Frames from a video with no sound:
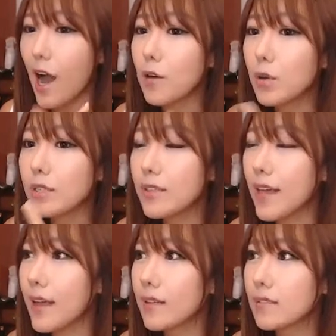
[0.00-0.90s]
How are
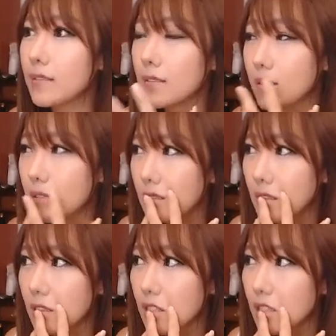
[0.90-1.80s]
things?
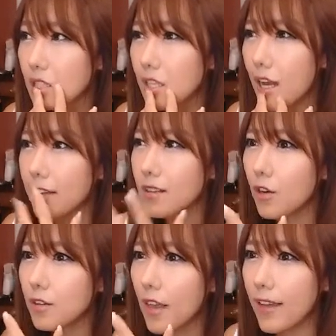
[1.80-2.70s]

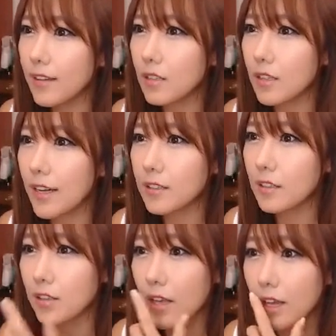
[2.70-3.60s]
애들 어때? 애들
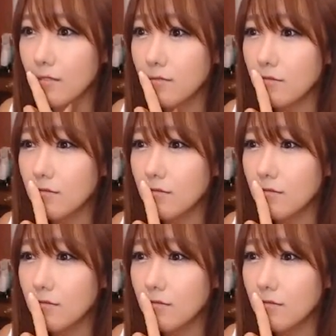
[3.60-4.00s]
애들 어때?